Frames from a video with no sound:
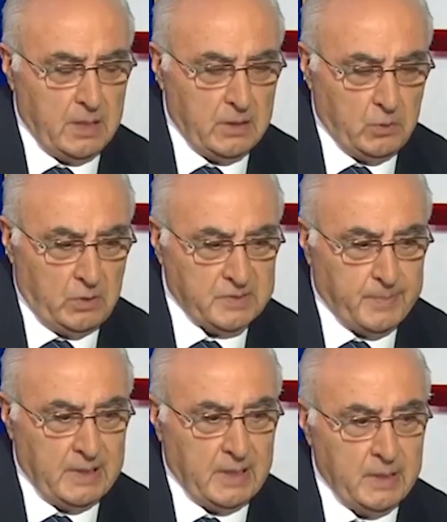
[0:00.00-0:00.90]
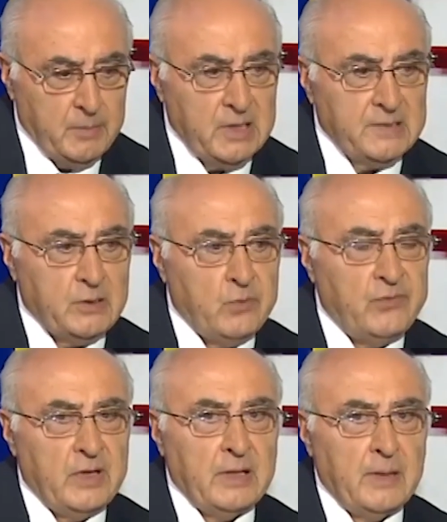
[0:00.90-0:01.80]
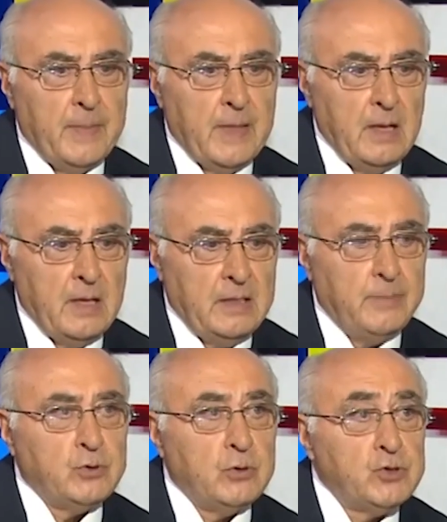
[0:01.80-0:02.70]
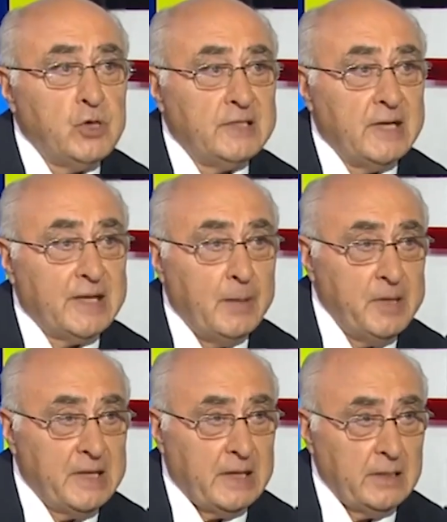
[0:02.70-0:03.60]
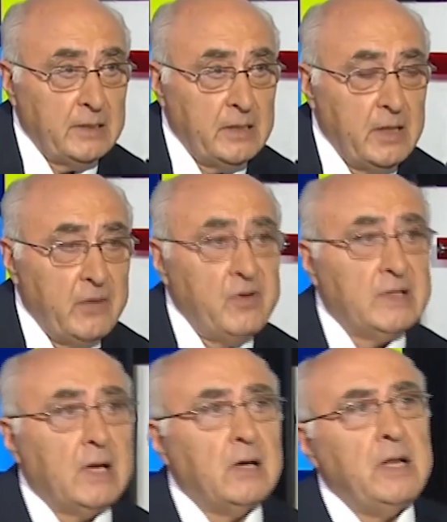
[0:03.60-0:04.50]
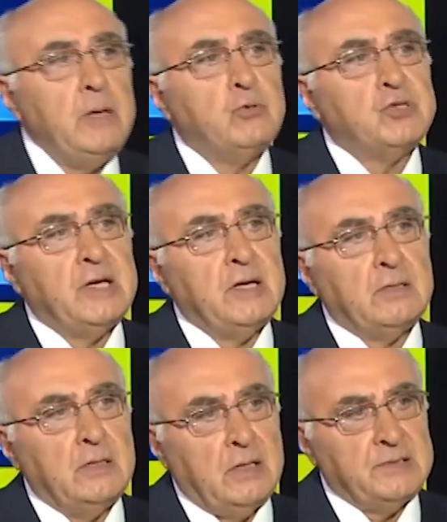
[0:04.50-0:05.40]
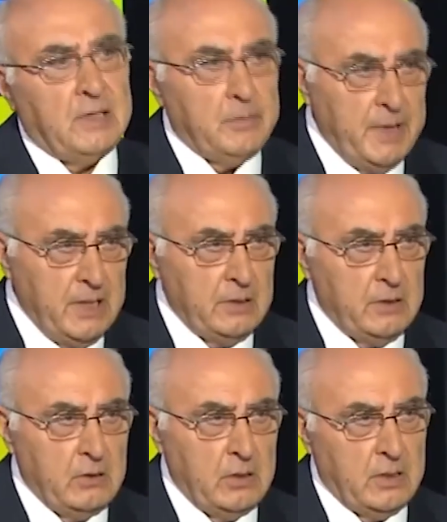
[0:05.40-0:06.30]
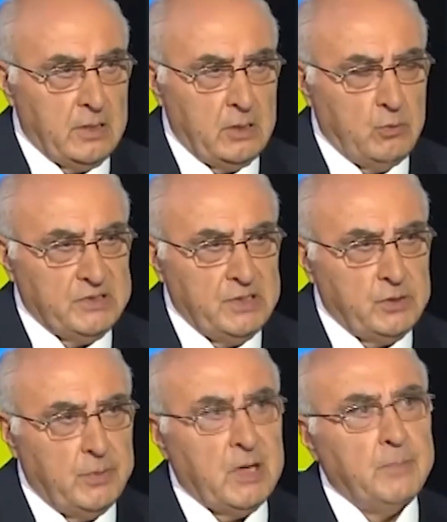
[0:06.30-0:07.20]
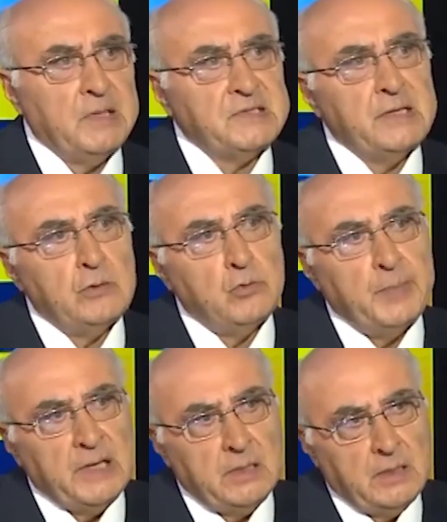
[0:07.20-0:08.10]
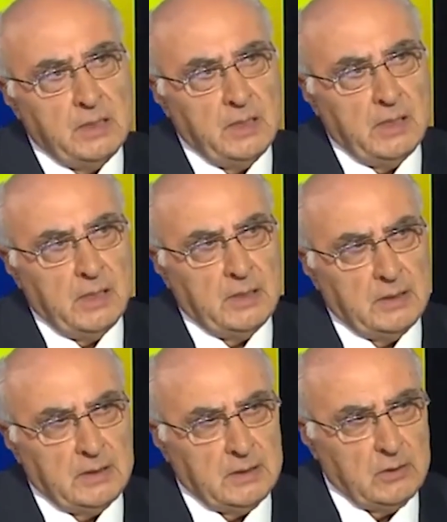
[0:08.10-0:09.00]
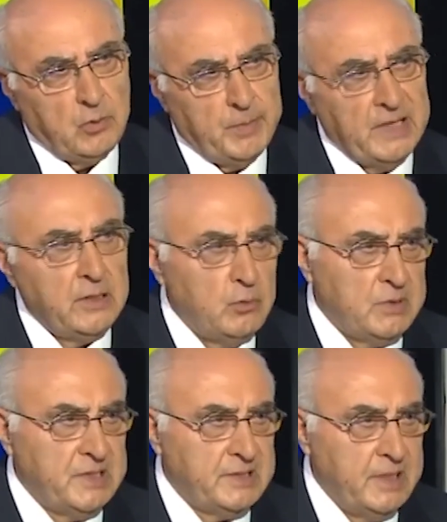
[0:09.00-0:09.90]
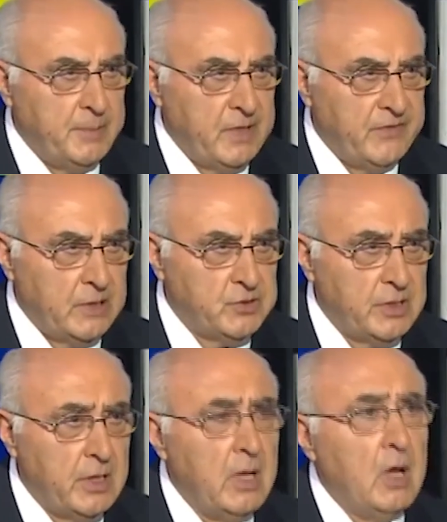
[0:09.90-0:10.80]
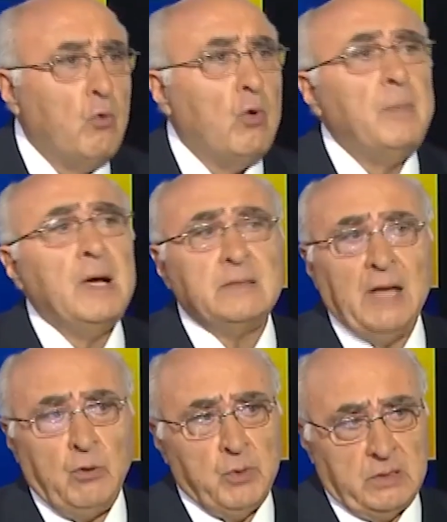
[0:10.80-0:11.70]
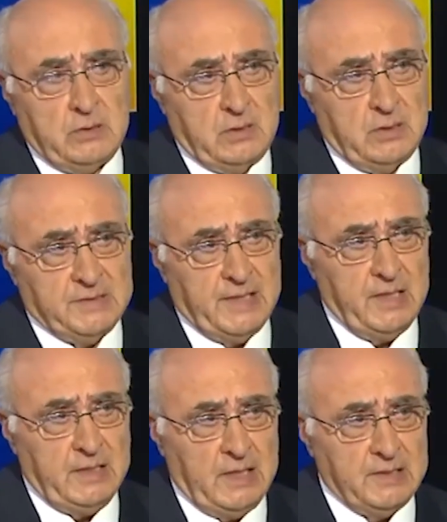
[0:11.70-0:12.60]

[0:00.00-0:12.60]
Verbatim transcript: انه حزب الله يمكن سوف يبذل جهدا كبيرا في تقريب وجهات النظر بين الوزير جبران باسيل وبين وبين آه، الوزير سليمان فرنجي نعم. وما دعوة السيد